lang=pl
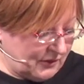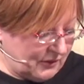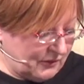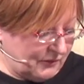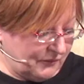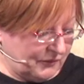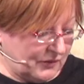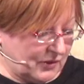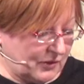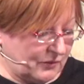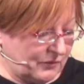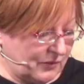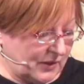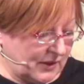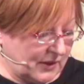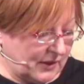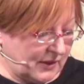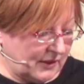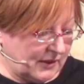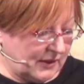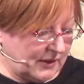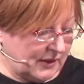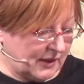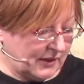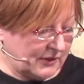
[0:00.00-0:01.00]
znów cytuję,
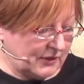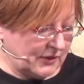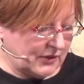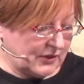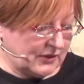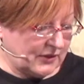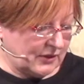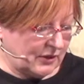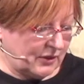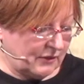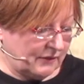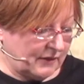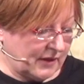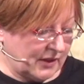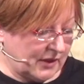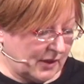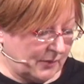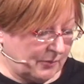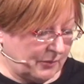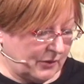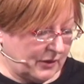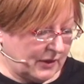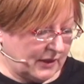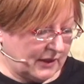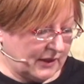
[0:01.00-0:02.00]
technika reżyserowania
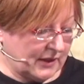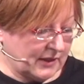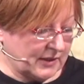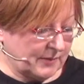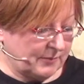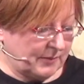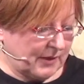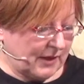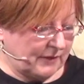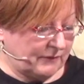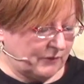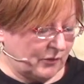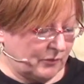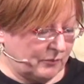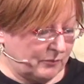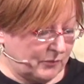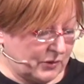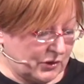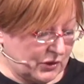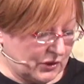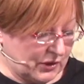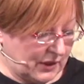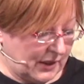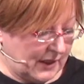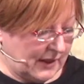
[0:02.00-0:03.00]
podlega sprawom
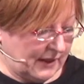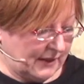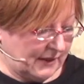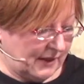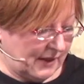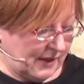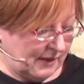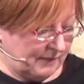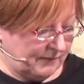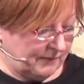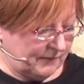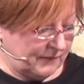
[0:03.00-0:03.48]
myślenia.